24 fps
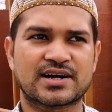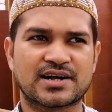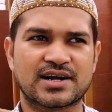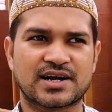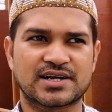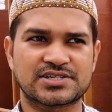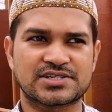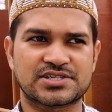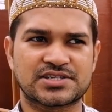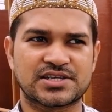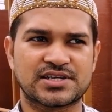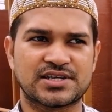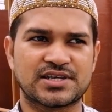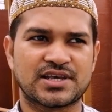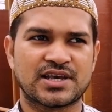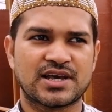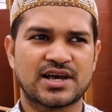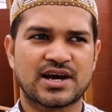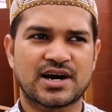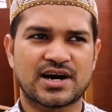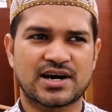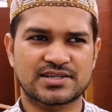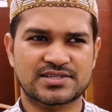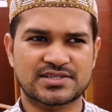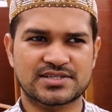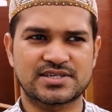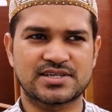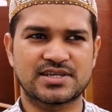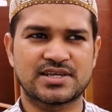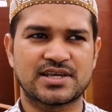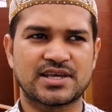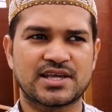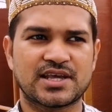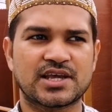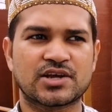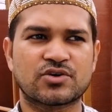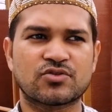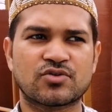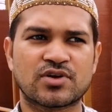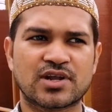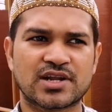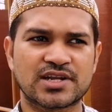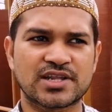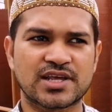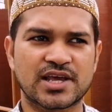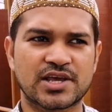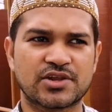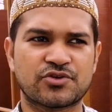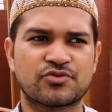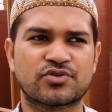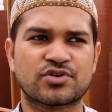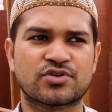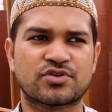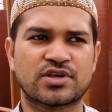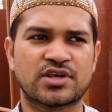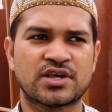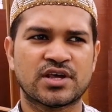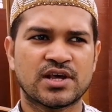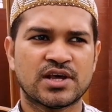কাশি হাঁচি এগুলো নিয়েই রুগী